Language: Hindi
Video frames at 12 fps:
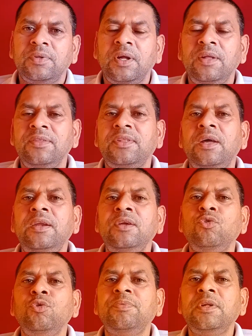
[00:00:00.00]

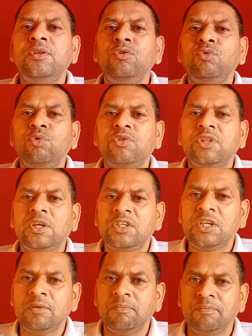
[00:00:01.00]
सांसारिक रूप से जिनको
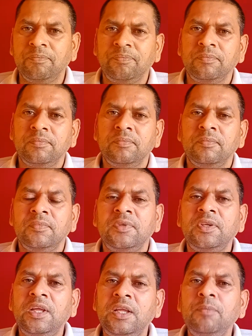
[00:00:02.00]
सक्षम
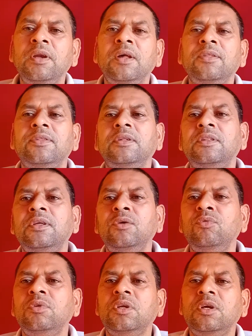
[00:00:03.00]
नहीं बना सकते
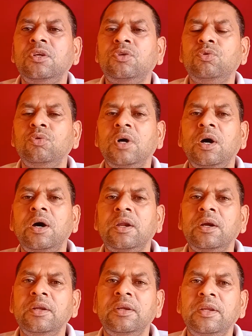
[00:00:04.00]
उनके कष्टों का
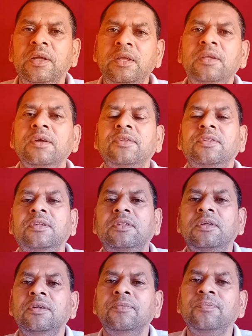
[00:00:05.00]
हरण नहीं कर
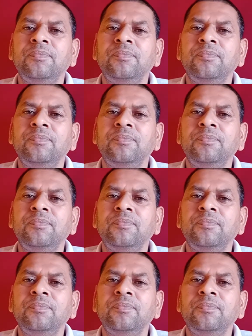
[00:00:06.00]
सकते